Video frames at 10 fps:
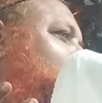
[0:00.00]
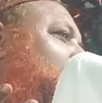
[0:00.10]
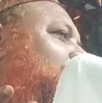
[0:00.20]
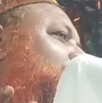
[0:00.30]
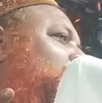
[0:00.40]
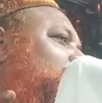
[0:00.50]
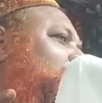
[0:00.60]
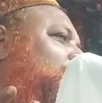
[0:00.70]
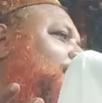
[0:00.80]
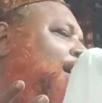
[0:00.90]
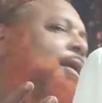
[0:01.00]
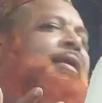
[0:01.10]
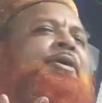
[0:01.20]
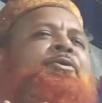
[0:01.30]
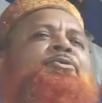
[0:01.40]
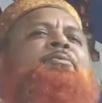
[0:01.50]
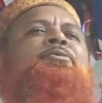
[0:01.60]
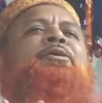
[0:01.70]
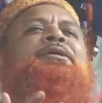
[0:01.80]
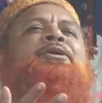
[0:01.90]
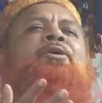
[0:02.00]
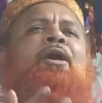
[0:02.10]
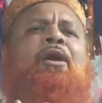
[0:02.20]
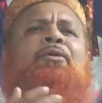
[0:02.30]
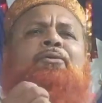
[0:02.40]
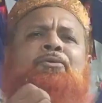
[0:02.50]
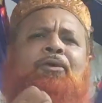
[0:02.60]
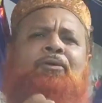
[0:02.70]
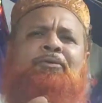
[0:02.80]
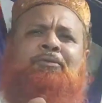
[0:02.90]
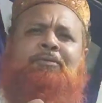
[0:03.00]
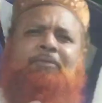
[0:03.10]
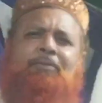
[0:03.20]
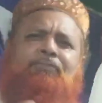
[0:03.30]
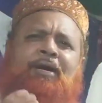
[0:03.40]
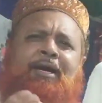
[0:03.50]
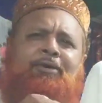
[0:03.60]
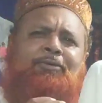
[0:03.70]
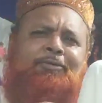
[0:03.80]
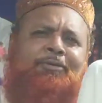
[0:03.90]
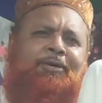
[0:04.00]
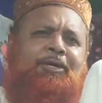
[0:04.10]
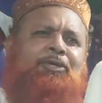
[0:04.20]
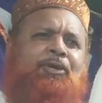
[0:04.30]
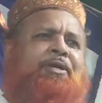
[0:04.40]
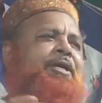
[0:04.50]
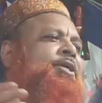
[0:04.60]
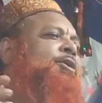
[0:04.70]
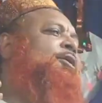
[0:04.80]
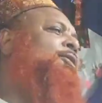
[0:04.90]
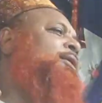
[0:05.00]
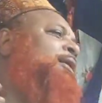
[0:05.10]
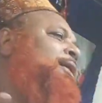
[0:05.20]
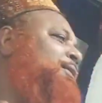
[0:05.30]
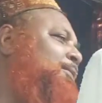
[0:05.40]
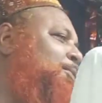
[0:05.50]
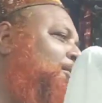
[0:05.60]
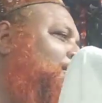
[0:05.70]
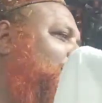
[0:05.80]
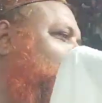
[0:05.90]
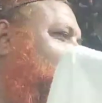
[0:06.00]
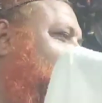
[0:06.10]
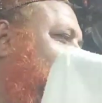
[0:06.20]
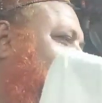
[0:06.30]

ফায়াকুন আল্লাহ হুকুম করেছেন হও কোন ফায়াকুন সঙ্গে সঙ্গে হয়ে গেছে বলুন না জোরে